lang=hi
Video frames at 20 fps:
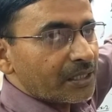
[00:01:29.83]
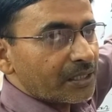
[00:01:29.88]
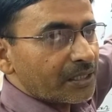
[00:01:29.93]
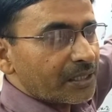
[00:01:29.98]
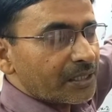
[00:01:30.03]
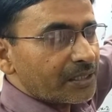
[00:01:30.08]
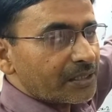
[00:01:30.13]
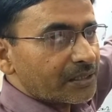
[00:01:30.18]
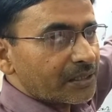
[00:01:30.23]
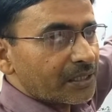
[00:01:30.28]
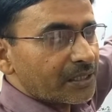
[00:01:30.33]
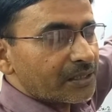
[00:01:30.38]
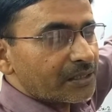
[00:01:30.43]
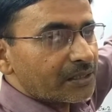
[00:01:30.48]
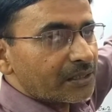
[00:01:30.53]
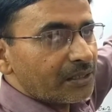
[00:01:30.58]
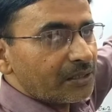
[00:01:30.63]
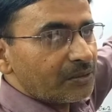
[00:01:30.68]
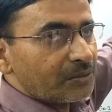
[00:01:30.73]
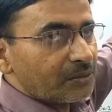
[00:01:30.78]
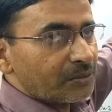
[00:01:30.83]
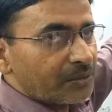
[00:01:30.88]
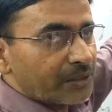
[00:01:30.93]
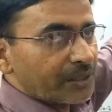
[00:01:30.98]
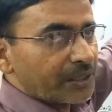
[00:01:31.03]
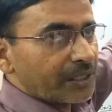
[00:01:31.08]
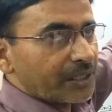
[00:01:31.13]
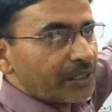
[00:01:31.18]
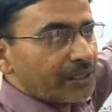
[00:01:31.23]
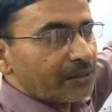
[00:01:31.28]
रजिस्टर्स के
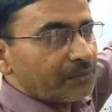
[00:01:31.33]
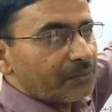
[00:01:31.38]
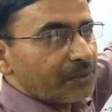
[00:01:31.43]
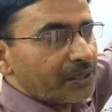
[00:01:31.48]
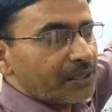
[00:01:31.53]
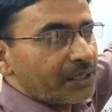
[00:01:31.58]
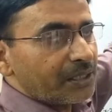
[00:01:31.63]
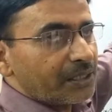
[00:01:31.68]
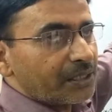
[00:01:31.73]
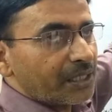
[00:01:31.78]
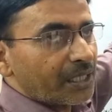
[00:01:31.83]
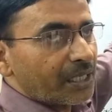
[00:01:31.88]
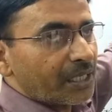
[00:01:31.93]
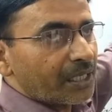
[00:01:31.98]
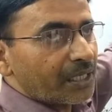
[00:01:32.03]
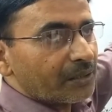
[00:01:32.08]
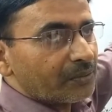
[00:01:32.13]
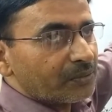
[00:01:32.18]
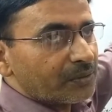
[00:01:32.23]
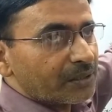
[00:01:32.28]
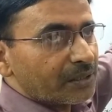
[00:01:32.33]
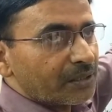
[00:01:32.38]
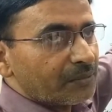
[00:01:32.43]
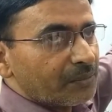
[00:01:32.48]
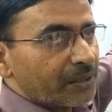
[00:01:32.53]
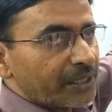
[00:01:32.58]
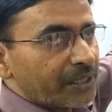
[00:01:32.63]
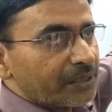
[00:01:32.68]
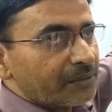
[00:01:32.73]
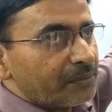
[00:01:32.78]
जोड़ने की विधि क्या है उनका
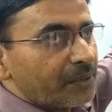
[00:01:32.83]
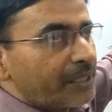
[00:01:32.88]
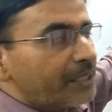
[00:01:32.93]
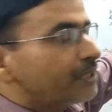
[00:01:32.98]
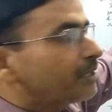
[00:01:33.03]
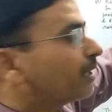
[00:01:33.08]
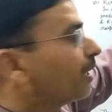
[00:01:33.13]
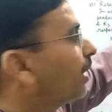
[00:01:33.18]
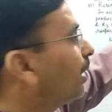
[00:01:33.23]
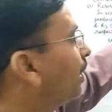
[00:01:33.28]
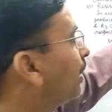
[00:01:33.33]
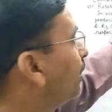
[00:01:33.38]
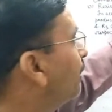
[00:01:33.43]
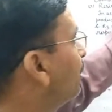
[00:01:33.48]
मैनेजमेंट क्या है